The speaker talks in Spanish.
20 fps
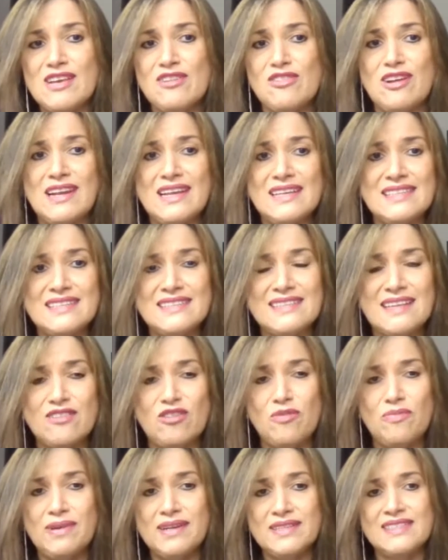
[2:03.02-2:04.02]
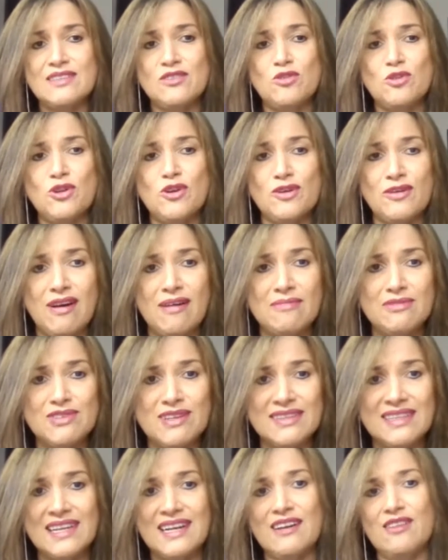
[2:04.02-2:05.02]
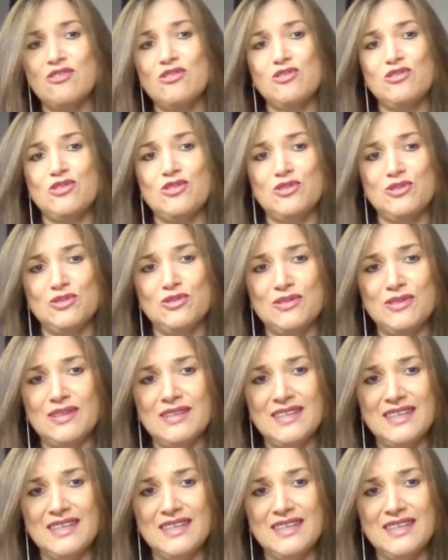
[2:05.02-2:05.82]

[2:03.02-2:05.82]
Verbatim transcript: Nicolás a este conversatorio que vamos a tener los dos.